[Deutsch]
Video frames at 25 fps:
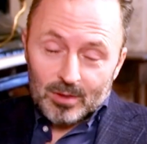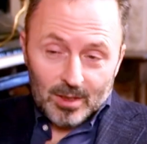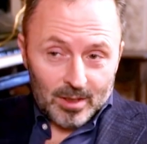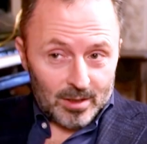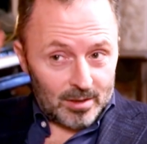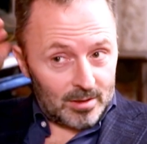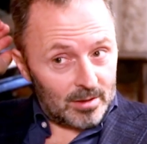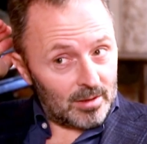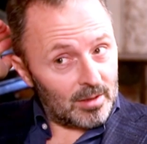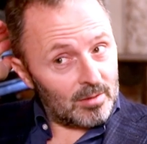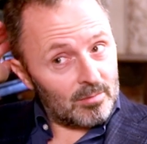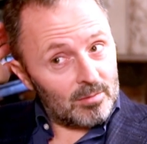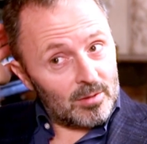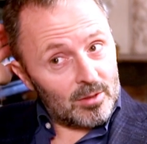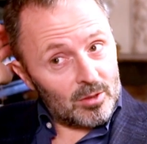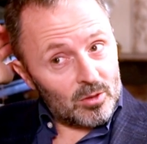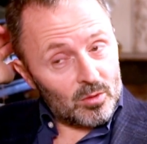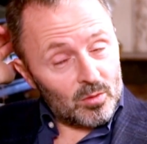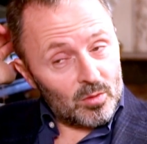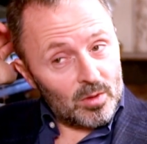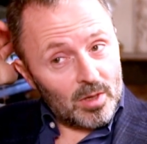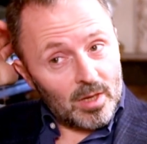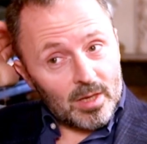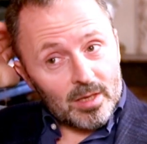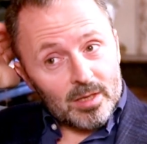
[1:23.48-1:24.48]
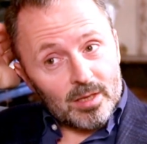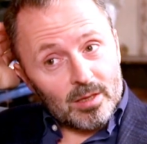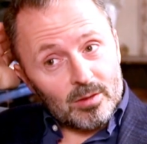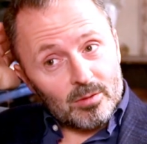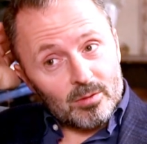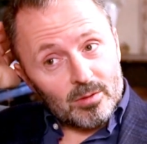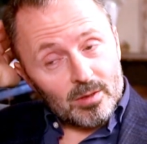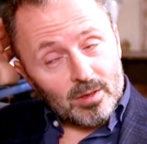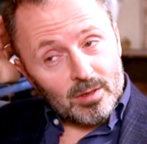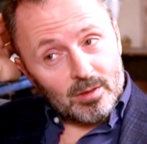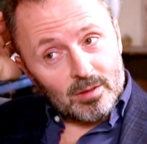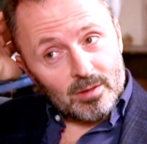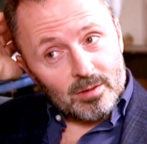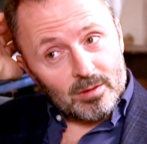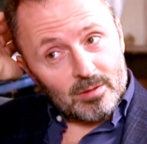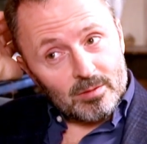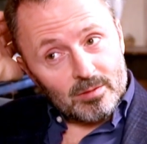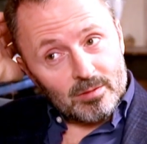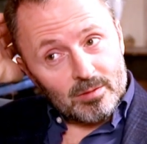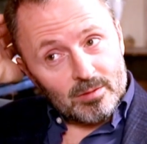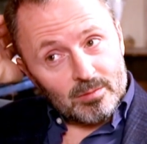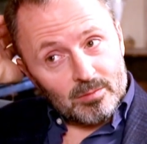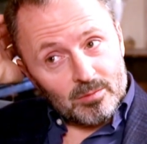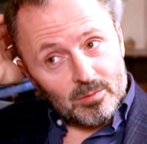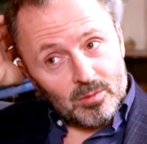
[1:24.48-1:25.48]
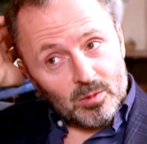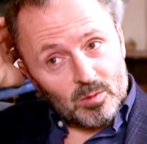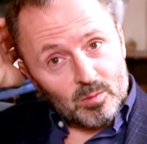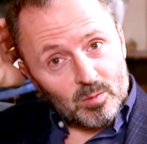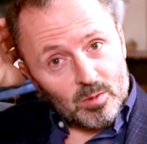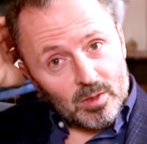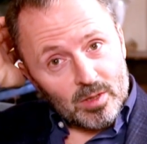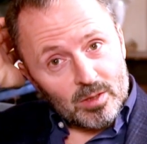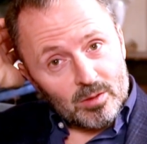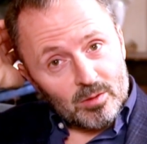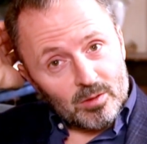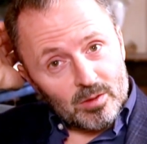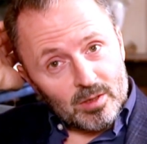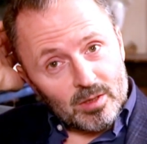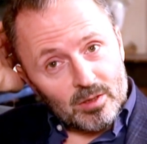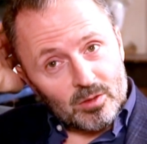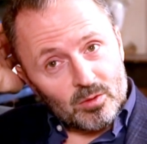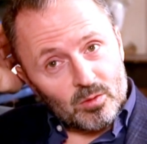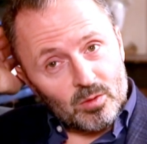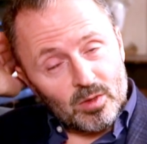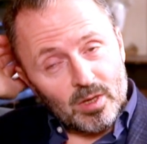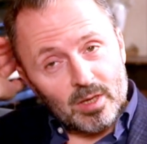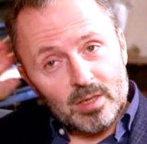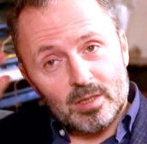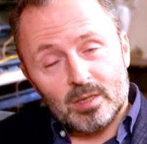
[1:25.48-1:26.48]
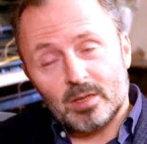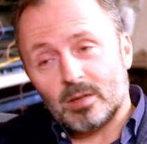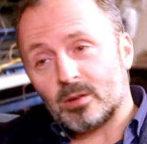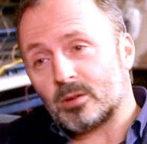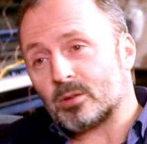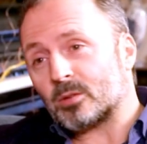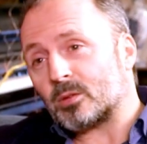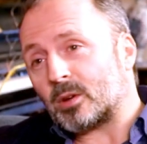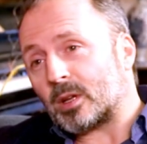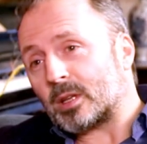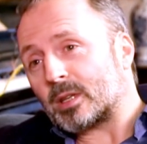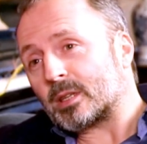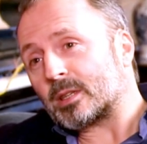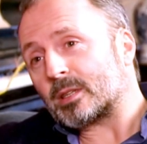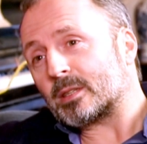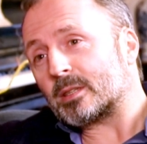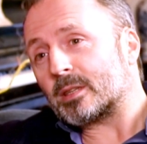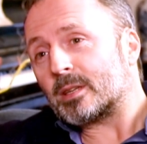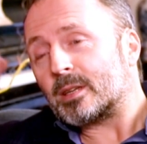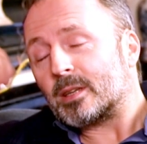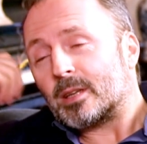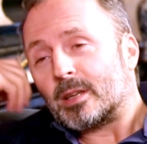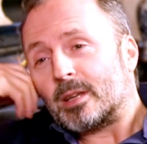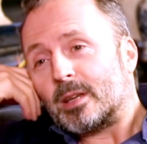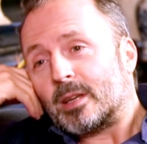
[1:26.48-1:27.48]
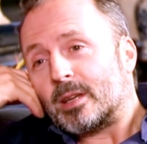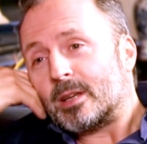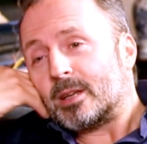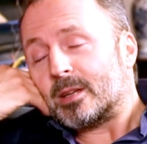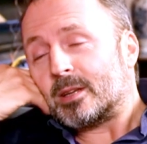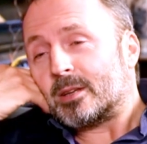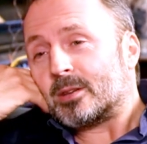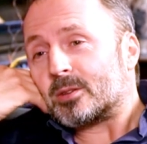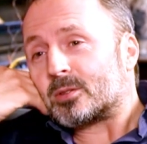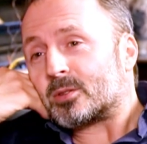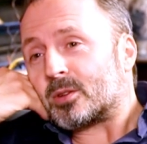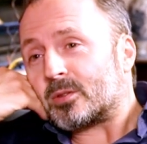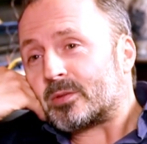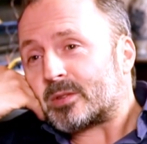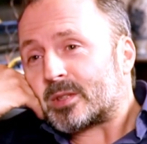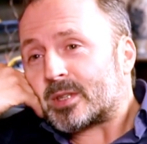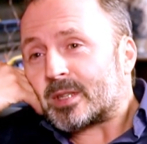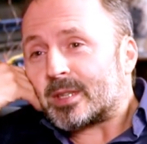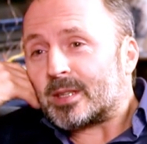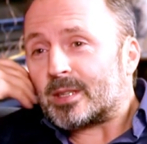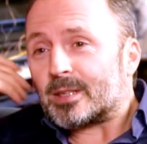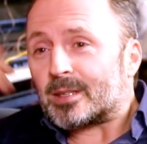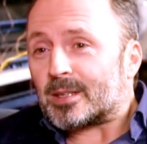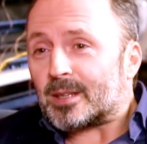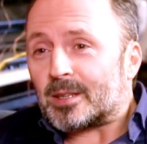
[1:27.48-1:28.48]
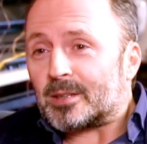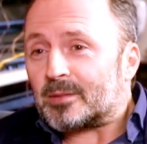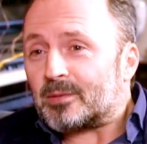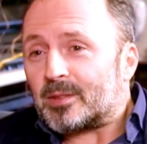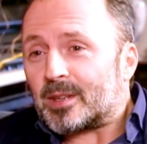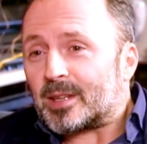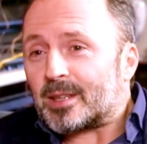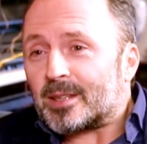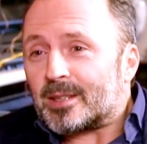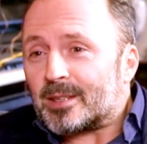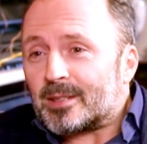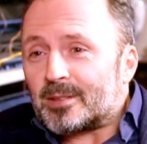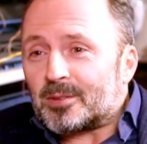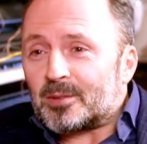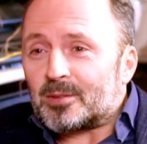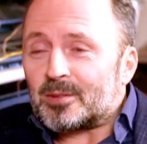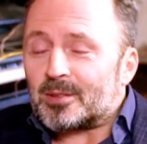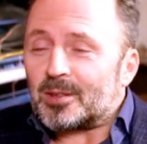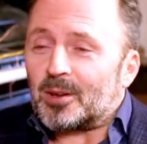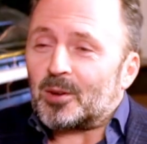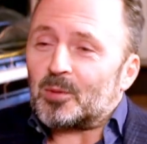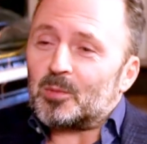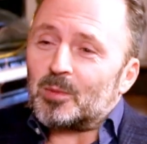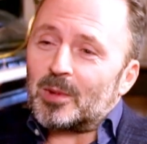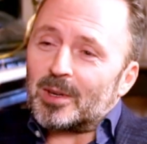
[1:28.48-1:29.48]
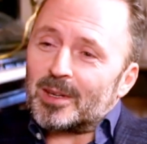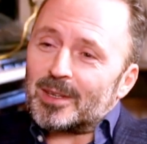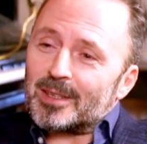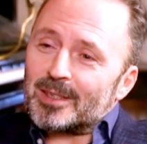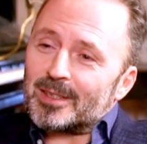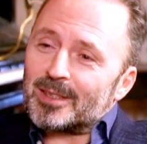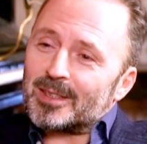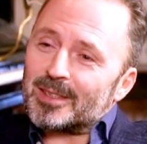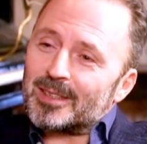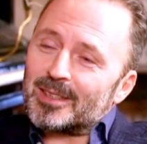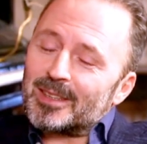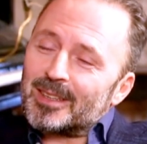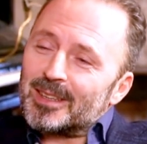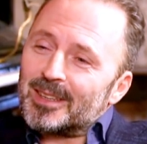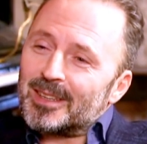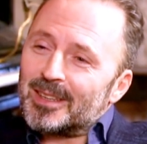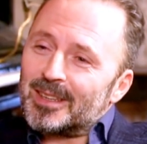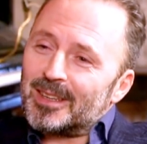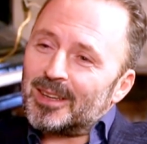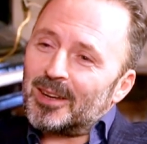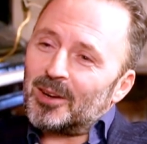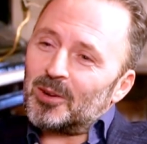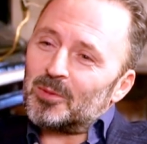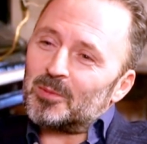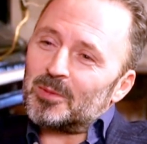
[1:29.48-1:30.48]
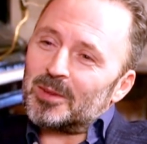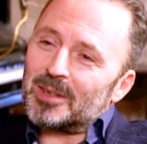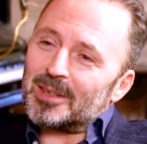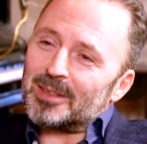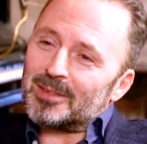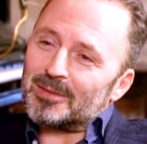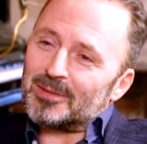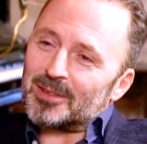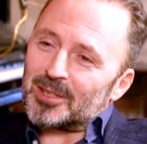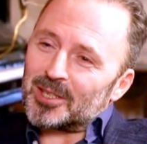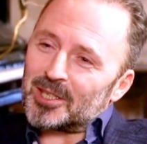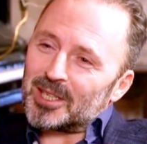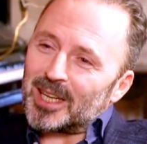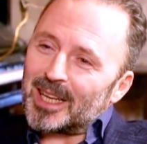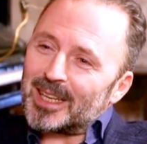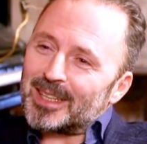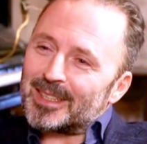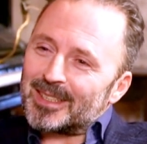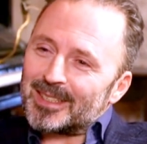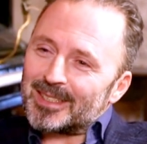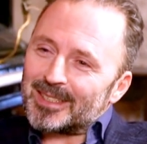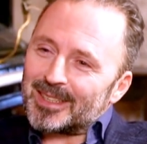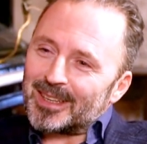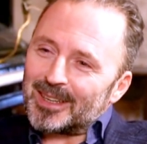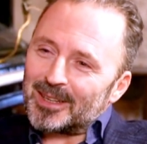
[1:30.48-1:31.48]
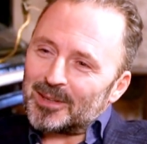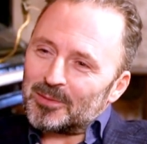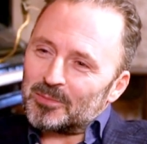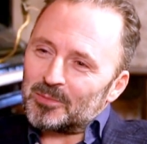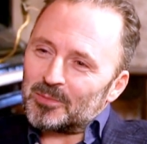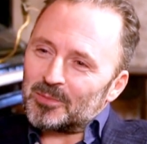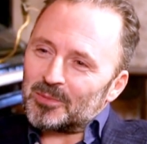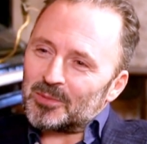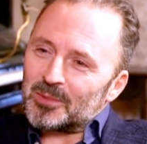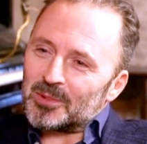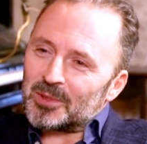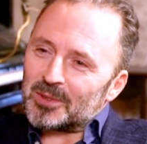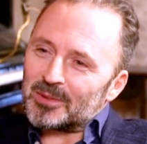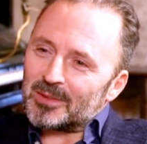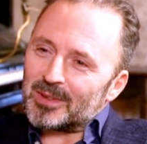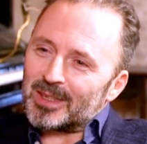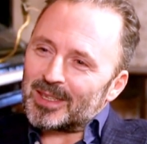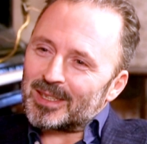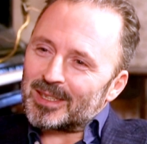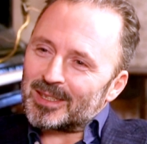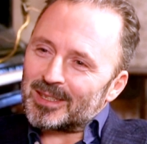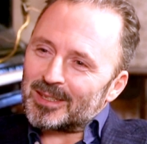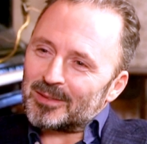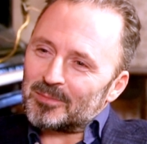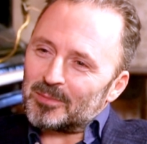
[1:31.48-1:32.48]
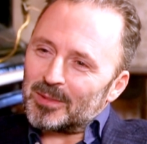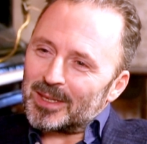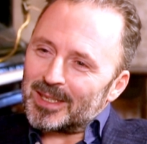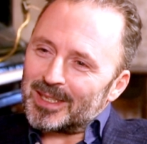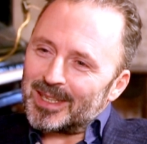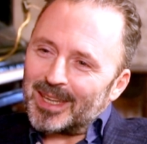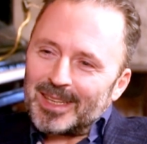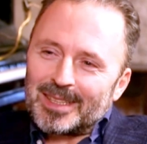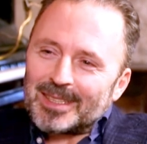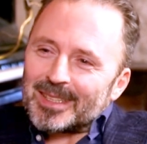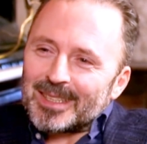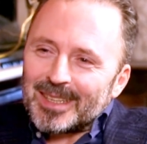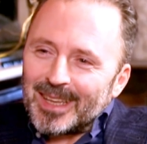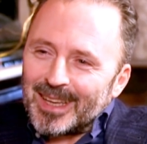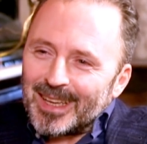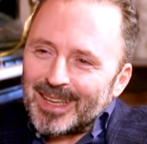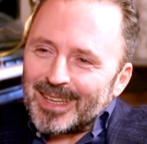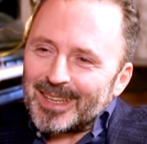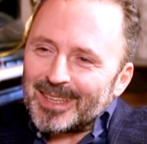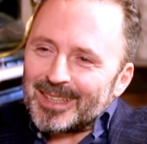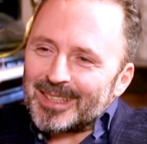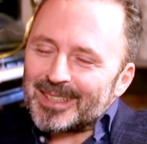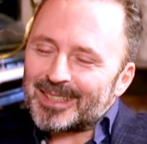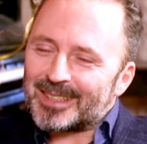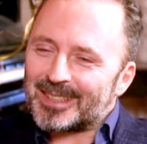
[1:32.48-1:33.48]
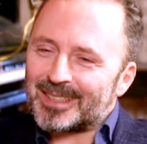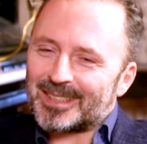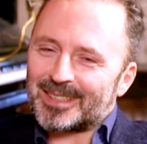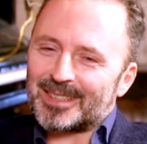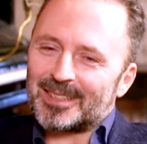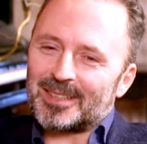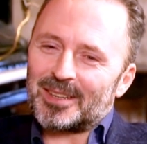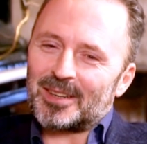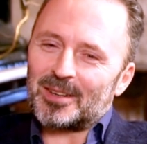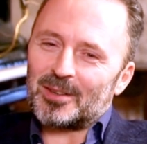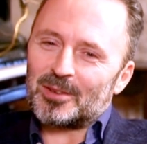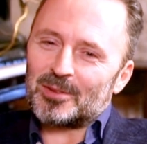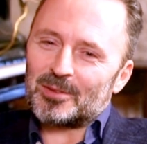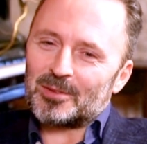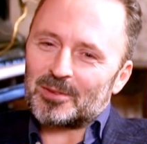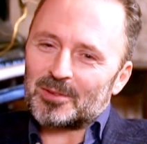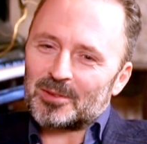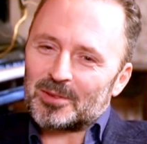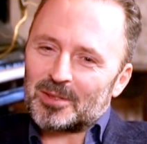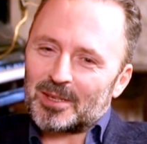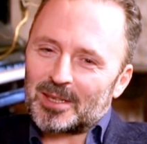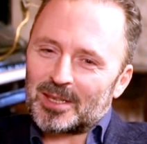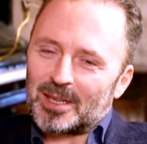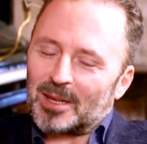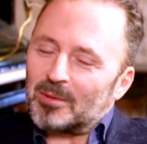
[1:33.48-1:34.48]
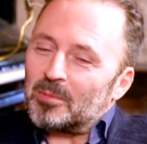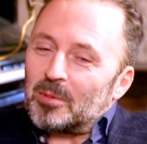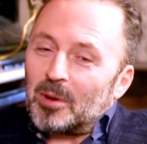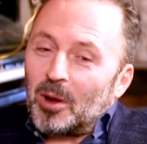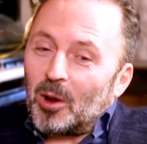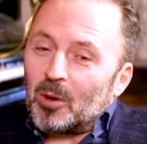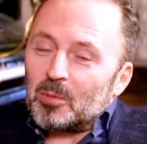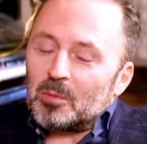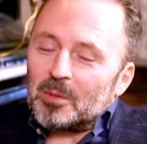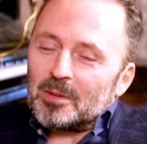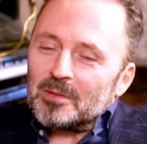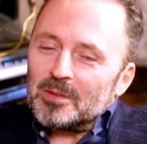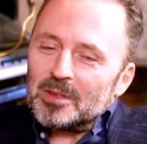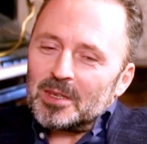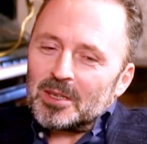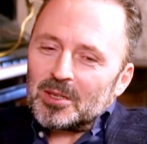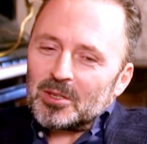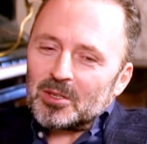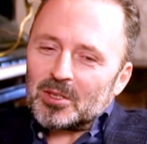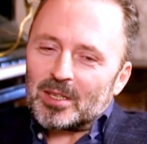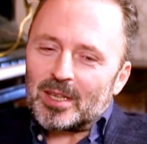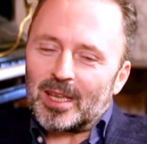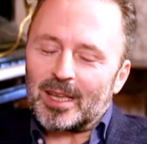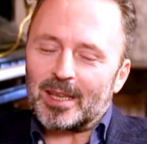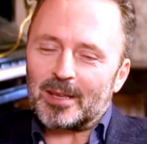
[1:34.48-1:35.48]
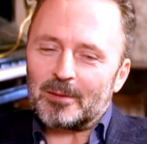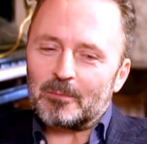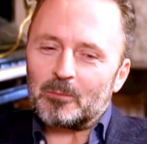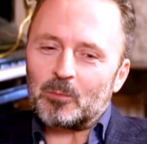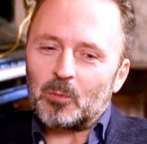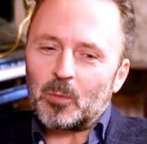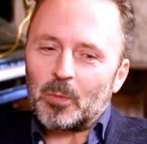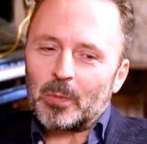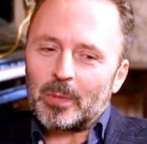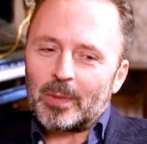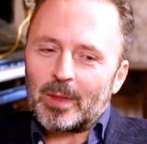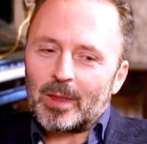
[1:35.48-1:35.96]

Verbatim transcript: und dann irgendwann Schulleiter und dann muss man natürlich als Schulleiter auch so andere Soft Skills entwickeln und auch mal, auch mal Verständnis haben auch mal und so weiter. Sein. Mal nett sein, genau. Und dann aber auch mal wieder streng.